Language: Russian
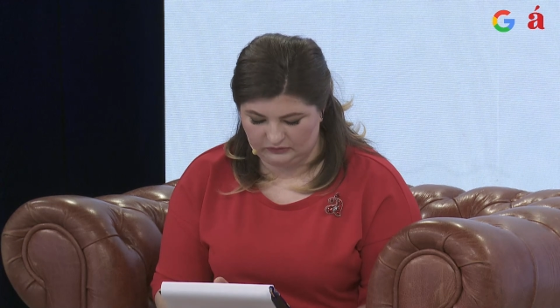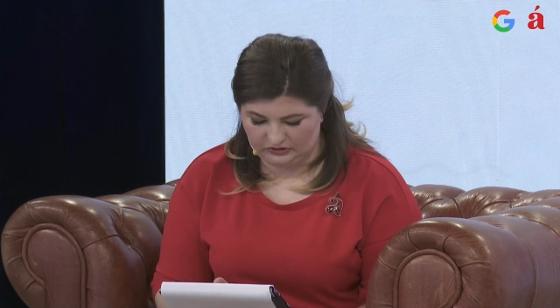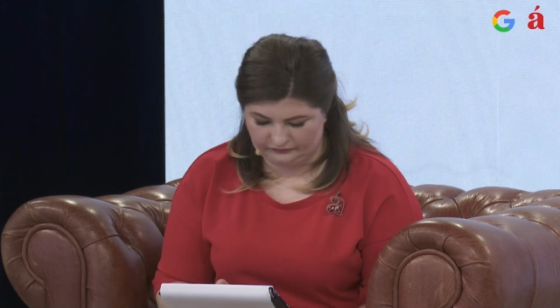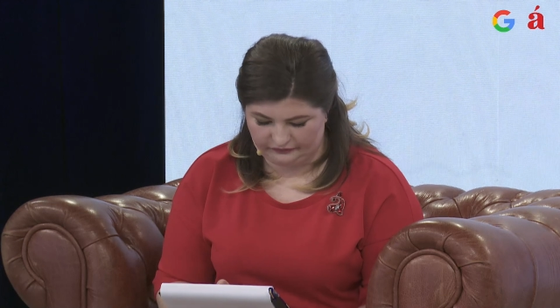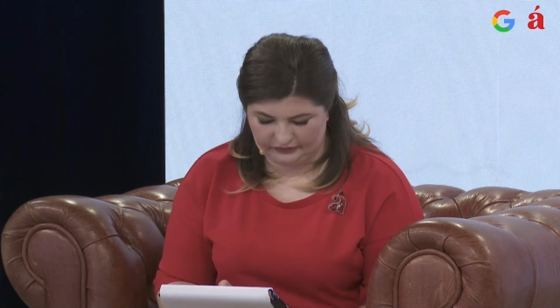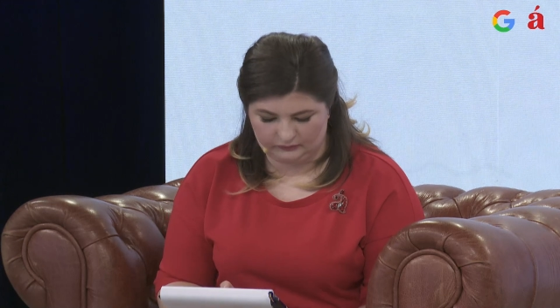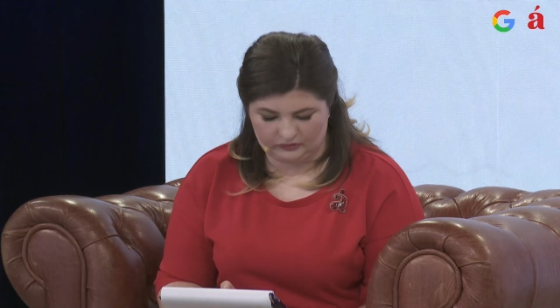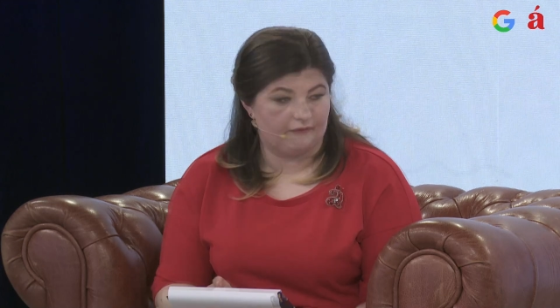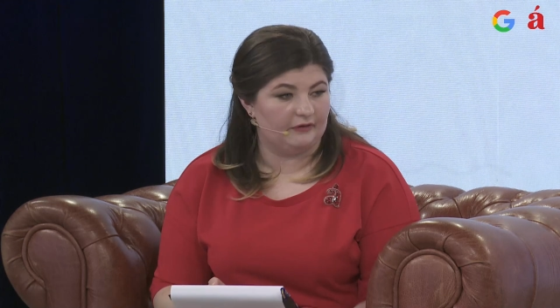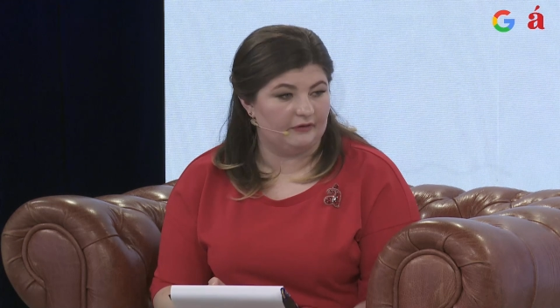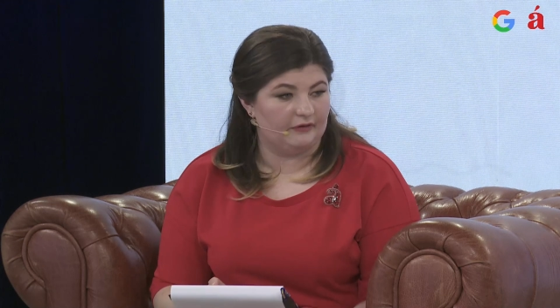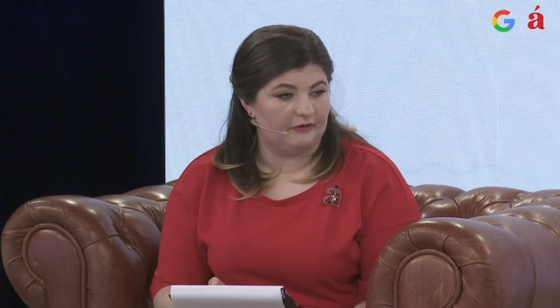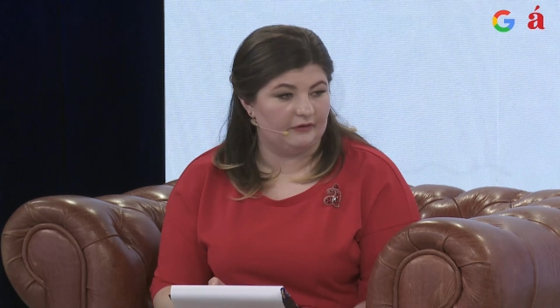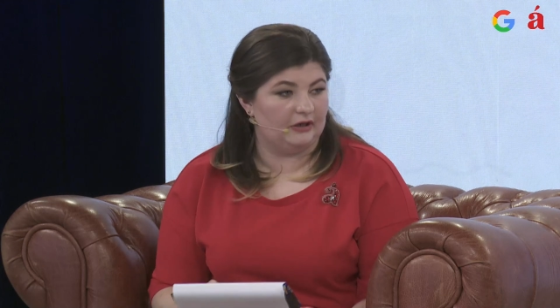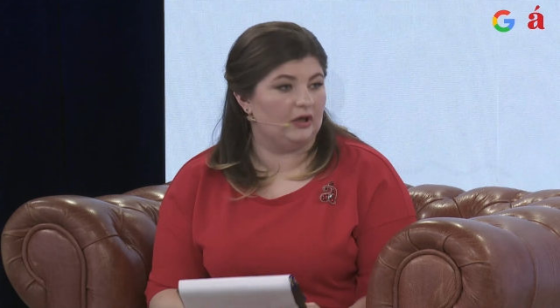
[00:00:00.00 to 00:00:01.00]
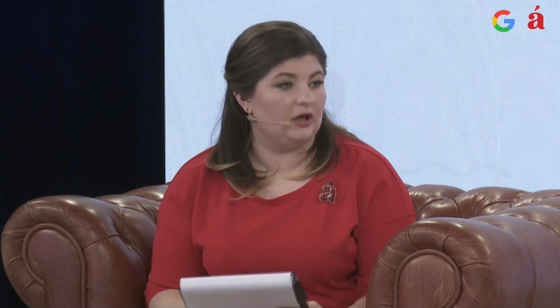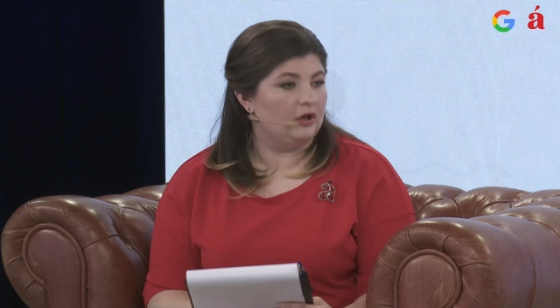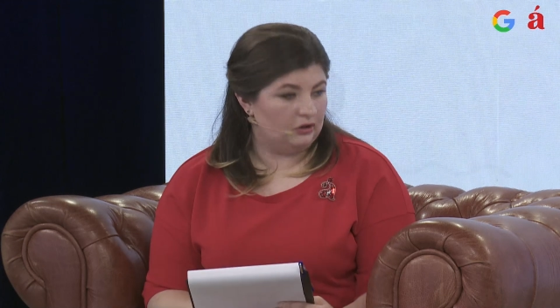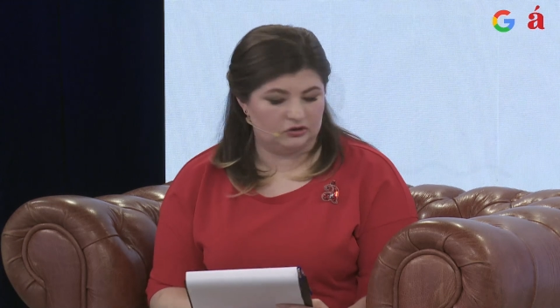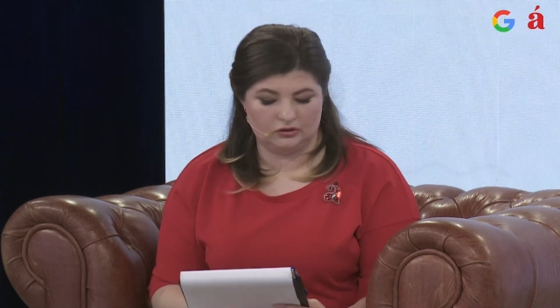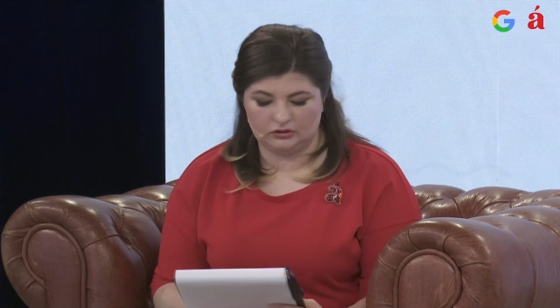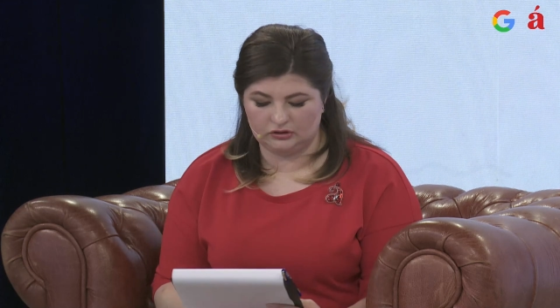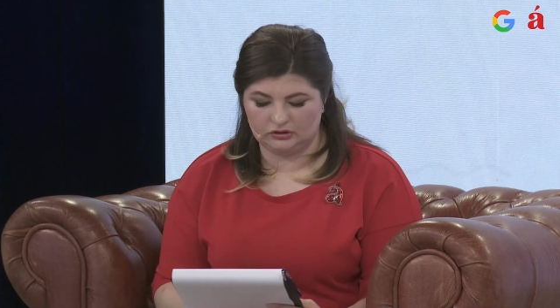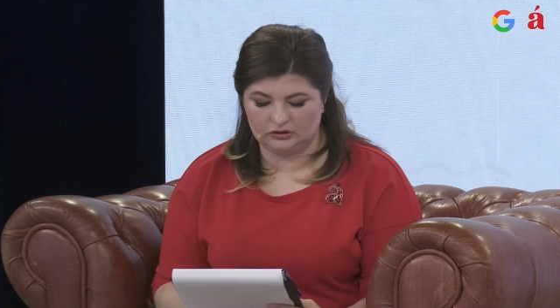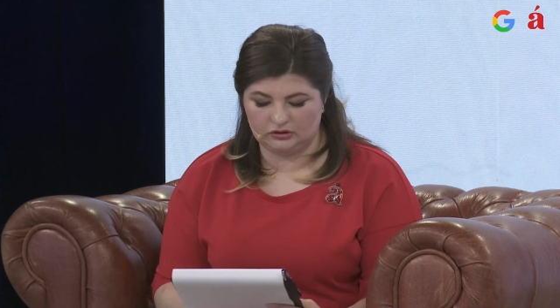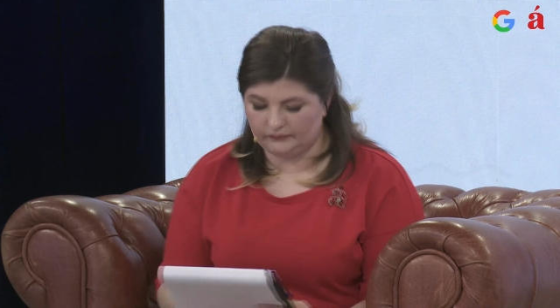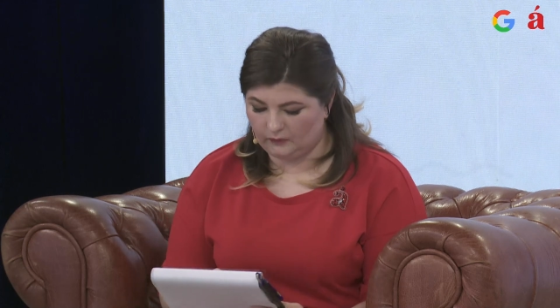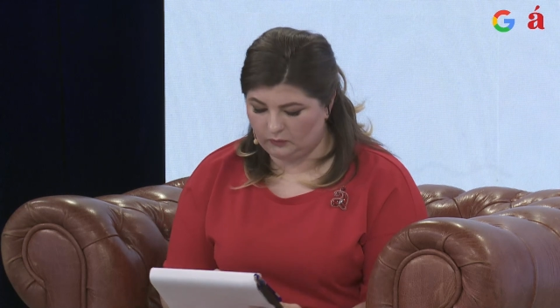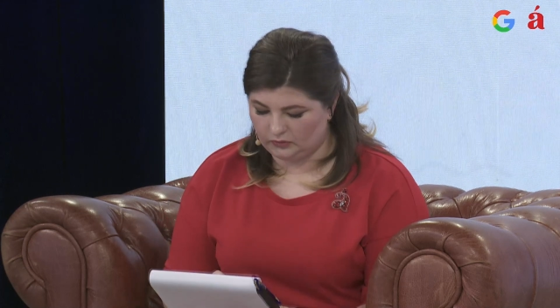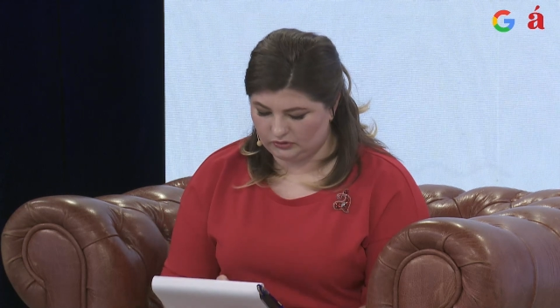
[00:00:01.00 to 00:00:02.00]
в этом направлении. Еще один
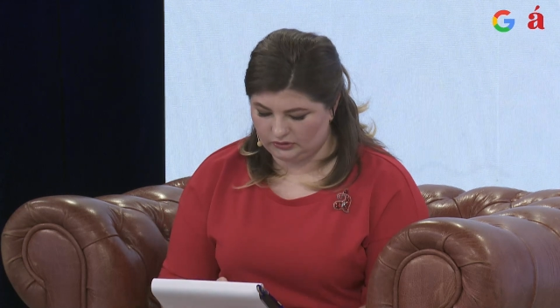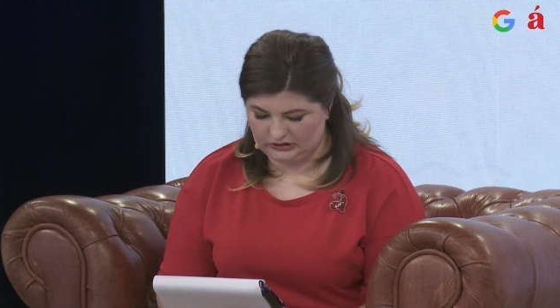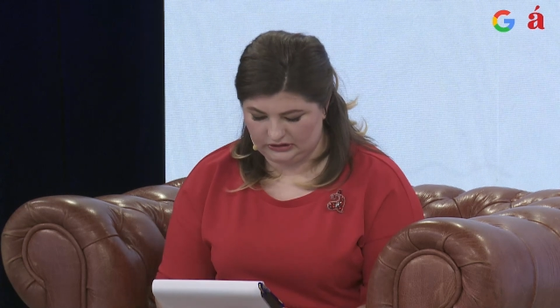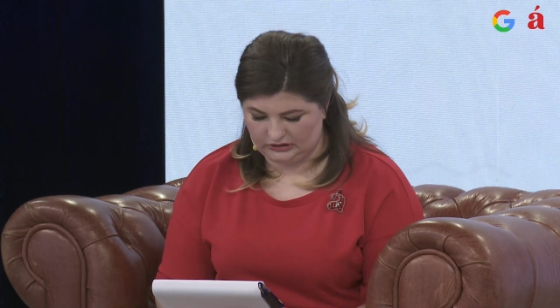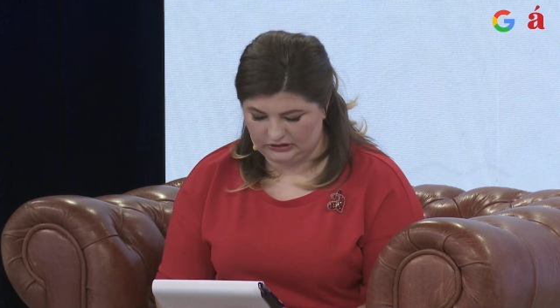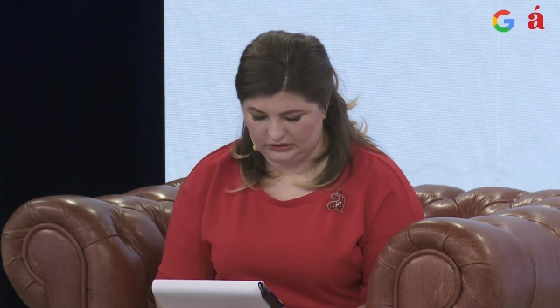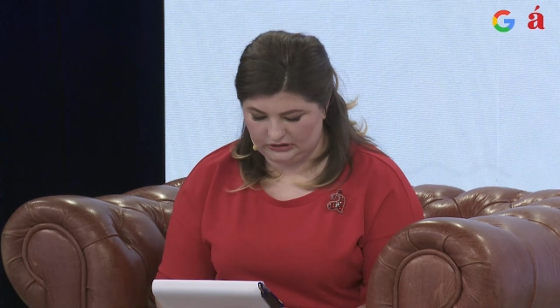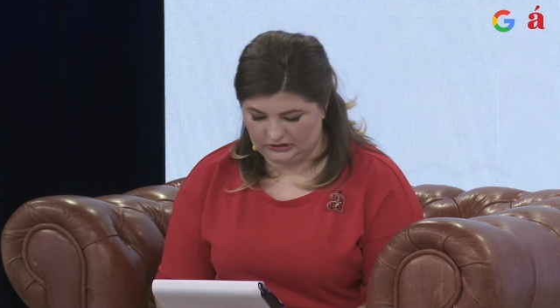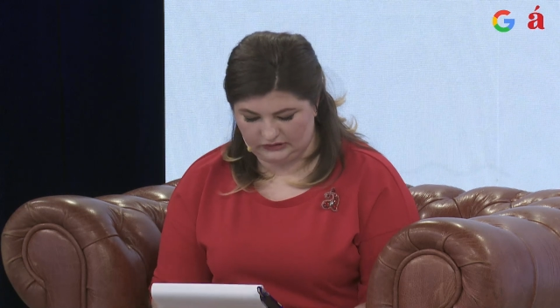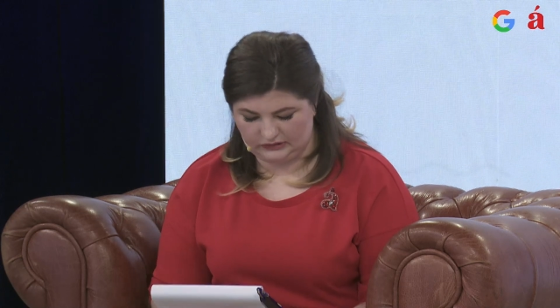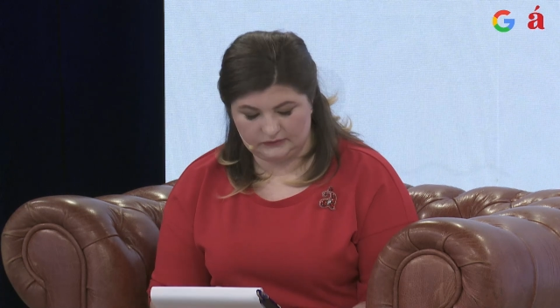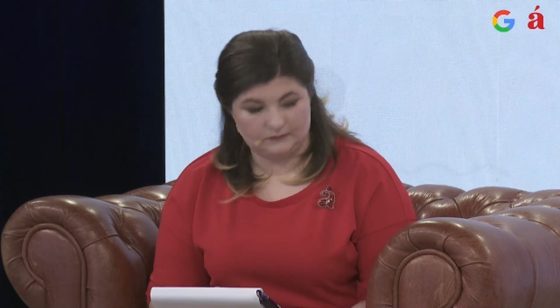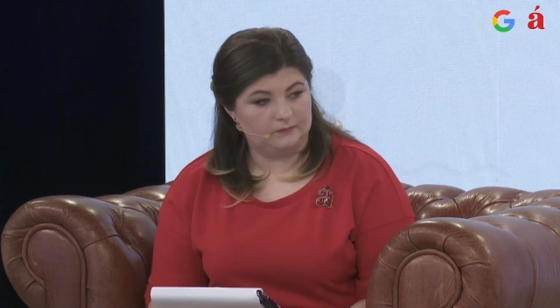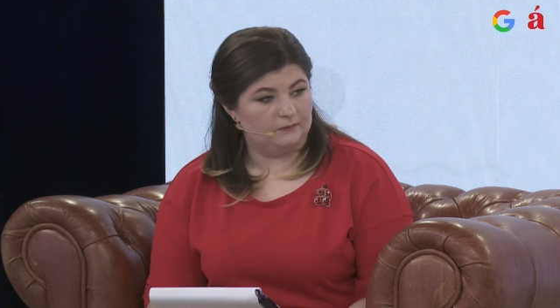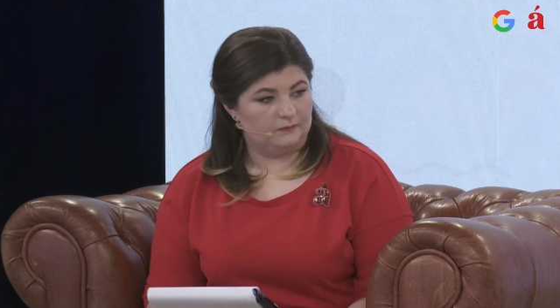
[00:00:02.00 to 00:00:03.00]
вопрос у нас есть.